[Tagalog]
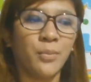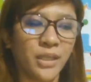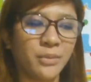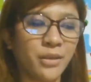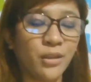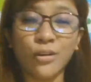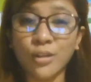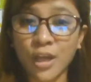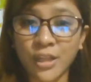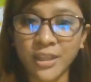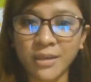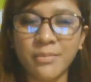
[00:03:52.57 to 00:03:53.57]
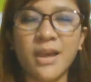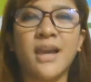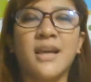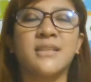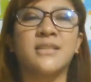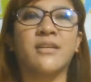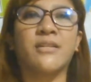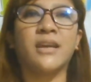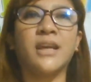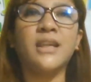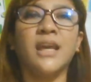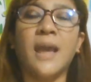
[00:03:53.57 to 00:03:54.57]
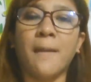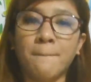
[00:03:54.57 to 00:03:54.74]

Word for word: pwede ba yung clothing mask, alright?